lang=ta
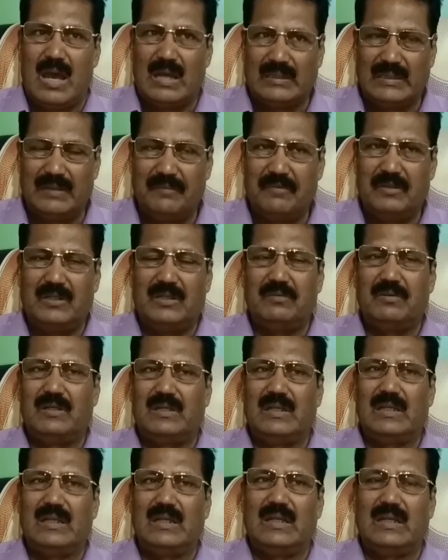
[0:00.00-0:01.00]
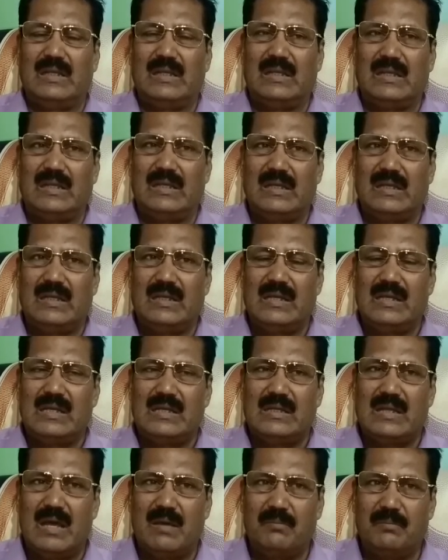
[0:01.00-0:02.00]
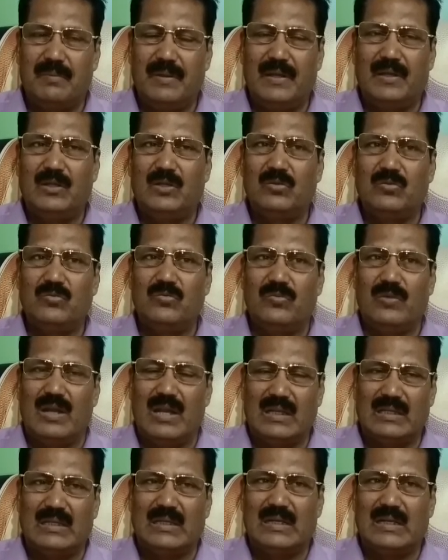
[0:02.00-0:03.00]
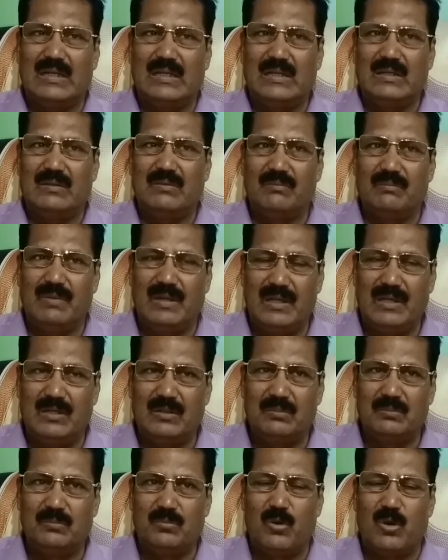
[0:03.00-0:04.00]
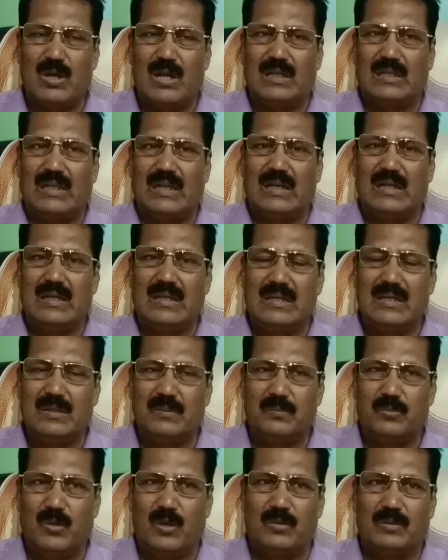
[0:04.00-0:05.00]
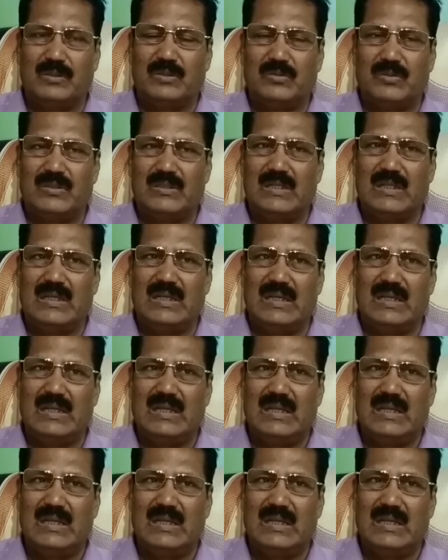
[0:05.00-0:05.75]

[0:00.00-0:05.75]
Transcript: அதை விட்டுவிட்டு நாம் மீண்டும் வழக்குகள் மீண்டும் போராட்டங்கள் என்று போவது வந்து